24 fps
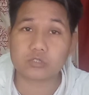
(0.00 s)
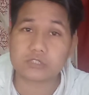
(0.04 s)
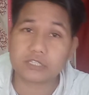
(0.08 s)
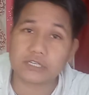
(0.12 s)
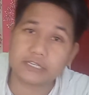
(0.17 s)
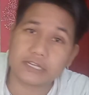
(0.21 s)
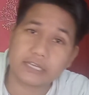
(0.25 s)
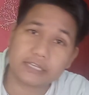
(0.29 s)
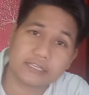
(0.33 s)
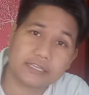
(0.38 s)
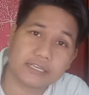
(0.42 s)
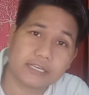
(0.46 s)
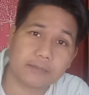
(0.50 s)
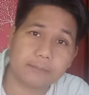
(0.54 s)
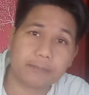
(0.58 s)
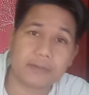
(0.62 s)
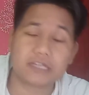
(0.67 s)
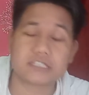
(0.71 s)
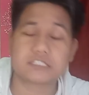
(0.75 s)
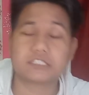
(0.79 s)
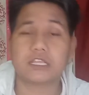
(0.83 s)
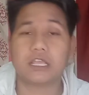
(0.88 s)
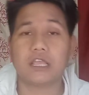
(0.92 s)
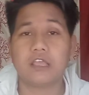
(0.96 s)
ग्रोथ है डंकी के
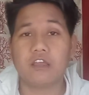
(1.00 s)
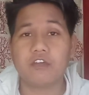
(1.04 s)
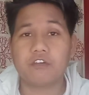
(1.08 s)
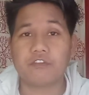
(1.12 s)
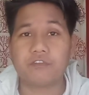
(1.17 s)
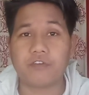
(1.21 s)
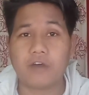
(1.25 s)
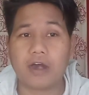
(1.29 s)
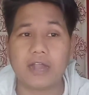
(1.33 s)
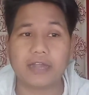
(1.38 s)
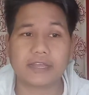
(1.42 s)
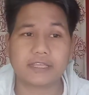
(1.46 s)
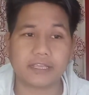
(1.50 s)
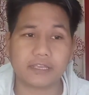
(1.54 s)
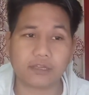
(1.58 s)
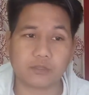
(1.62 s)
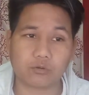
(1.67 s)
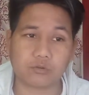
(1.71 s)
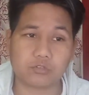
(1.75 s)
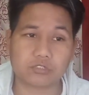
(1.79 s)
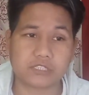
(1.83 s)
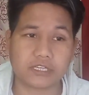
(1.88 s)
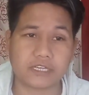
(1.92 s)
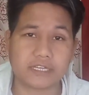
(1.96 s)
पास फाड़ के
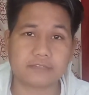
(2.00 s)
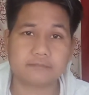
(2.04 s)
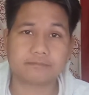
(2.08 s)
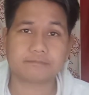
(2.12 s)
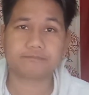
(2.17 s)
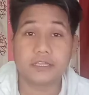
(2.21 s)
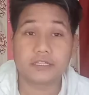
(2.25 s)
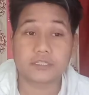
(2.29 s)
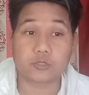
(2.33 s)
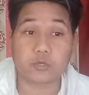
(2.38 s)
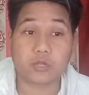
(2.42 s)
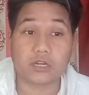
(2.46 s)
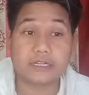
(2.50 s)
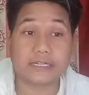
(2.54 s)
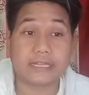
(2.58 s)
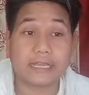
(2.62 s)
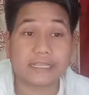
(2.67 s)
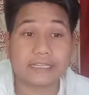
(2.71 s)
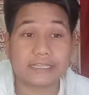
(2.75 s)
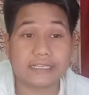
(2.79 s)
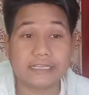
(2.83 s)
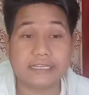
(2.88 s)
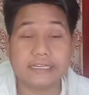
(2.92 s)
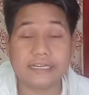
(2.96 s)
ग्रोथ है तो कल
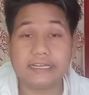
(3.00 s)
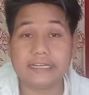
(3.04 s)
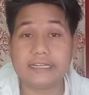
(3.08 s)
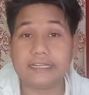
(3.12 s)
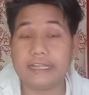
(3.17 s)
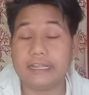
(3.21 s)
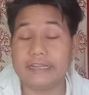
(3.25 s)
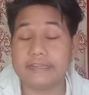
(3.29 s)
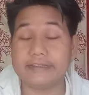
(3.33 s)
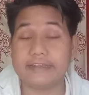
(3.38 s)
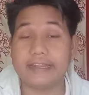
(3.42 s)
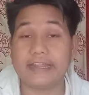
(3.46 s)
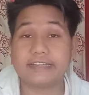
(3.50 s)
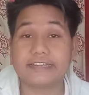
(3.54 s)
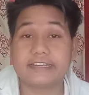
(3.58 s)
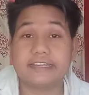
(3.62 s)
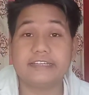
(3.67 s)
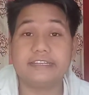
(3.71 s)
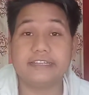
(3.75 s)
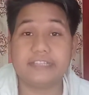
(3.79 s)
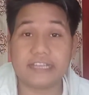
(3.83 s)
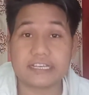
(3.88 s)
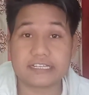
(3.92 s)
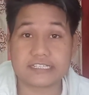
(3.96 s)
डंकी ने नेट
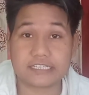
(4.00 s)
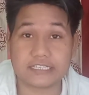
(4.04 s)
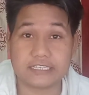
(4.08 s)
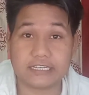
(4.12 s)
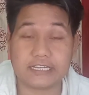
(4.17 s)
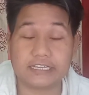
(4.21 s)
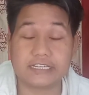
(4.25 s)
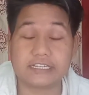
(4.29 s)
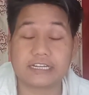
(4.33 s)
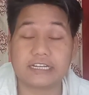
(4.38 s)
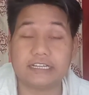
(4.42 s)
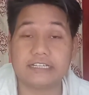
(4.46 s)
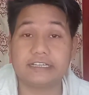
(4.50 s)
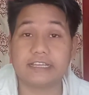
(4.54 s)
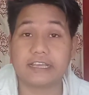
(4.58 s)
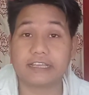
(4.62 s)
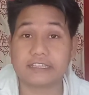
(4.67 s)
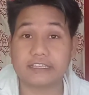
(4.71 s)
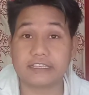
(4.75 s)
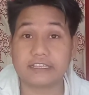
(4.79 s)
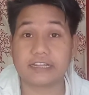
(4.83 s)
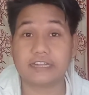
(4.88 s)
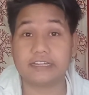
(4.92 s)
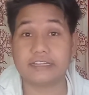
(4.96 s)
इंडिया से यानी कल
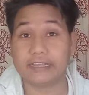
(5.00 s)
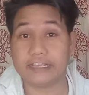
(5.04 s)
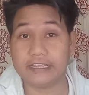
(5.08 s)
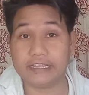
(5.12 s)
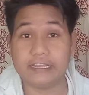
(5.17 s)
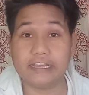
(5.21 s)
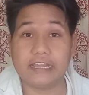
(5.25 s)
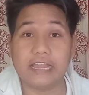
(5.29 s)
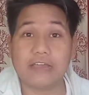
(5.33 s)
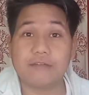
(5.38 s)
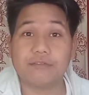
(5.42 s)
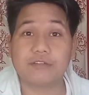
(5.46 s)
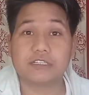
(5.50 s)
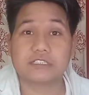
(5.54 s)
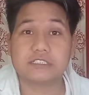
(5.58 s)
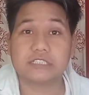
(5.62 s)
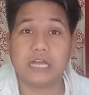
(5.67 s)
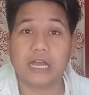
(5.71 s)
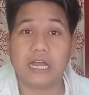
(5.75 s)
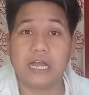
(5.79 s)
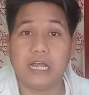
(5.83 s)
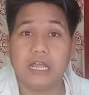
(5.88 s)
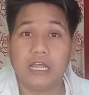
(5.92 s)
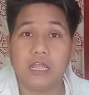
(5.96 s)
डंकी का डे 11
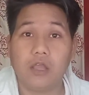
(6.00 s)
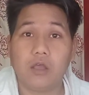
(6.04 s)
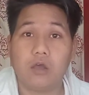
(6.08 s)
था